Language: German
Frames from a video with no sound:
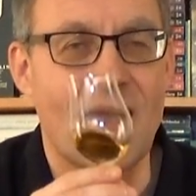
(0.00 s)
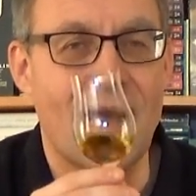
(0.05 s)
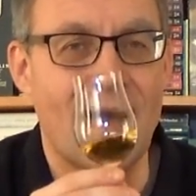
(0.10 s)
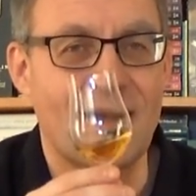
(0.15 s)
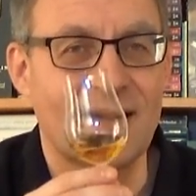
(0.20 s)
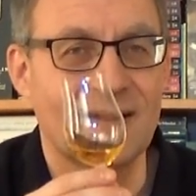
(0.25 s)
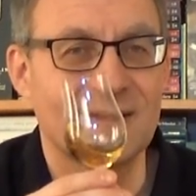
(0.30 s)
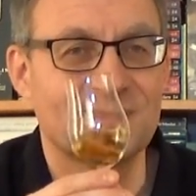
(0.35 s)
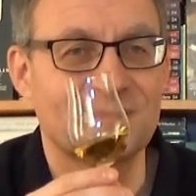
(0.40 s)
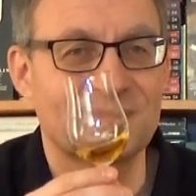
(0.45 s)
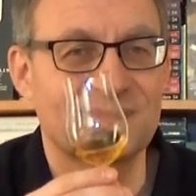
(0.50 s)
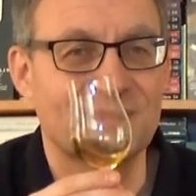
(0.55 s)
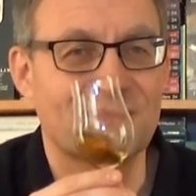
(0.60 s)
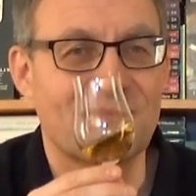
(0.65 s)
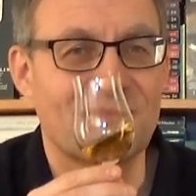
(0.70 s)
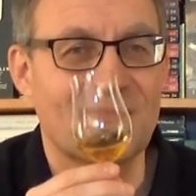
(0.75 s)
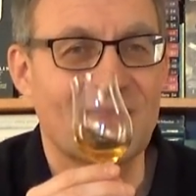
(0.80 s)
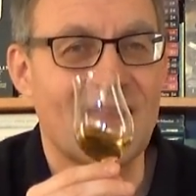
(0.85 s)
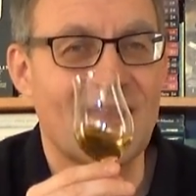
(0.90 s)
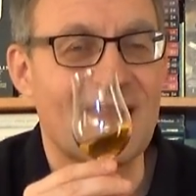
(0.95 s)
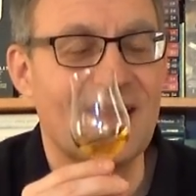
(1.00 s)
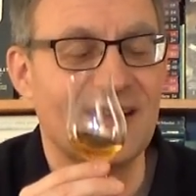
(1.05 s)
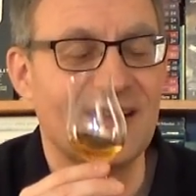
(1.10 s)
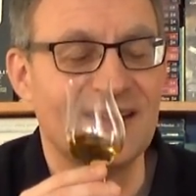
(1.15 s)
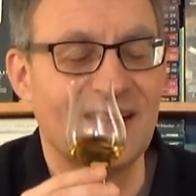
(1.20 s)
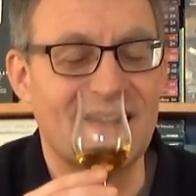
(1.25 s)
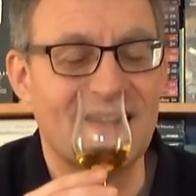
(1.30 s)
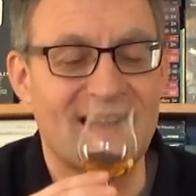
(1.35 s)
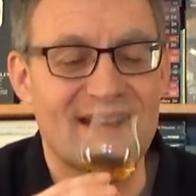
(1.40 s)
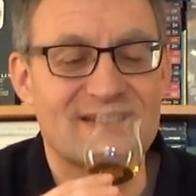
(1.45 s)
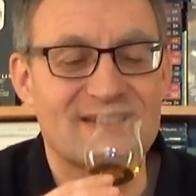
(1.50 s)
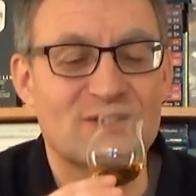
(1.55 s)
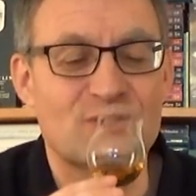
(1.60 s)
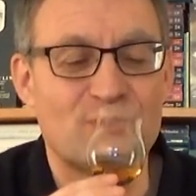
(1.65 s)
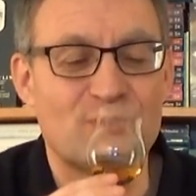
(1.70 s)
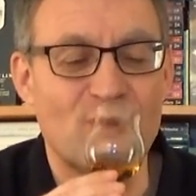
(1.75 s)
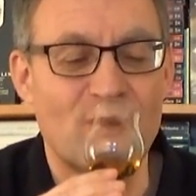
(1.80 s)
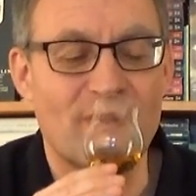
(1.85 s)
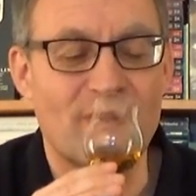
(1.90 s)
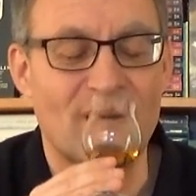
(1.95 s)
Ja, in der Nase
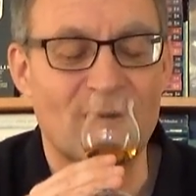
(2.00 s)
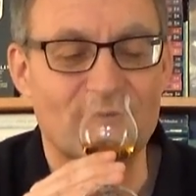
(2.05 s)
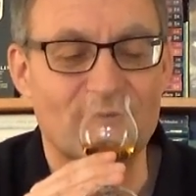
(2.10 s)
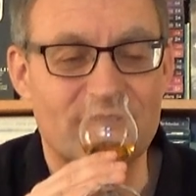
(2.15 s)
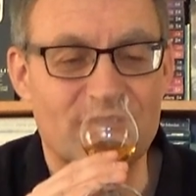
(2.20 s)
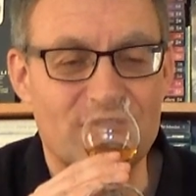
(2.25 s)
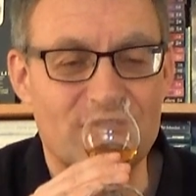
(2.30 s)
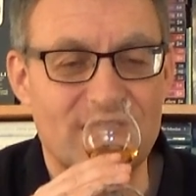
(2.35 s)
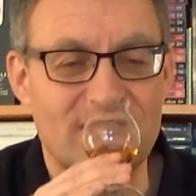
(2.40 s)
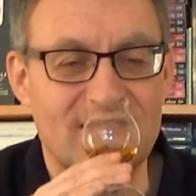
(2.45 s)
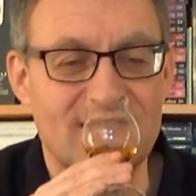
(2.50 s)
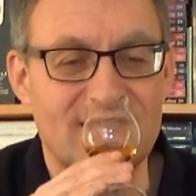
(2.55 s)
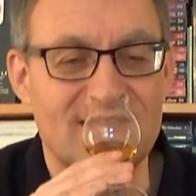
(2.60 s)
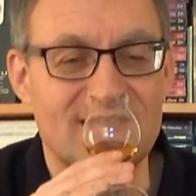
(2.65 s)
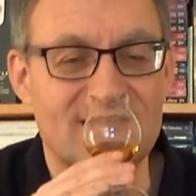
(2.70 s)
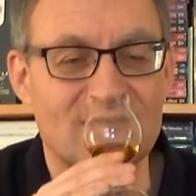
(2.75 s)
spürbarer Unterschied.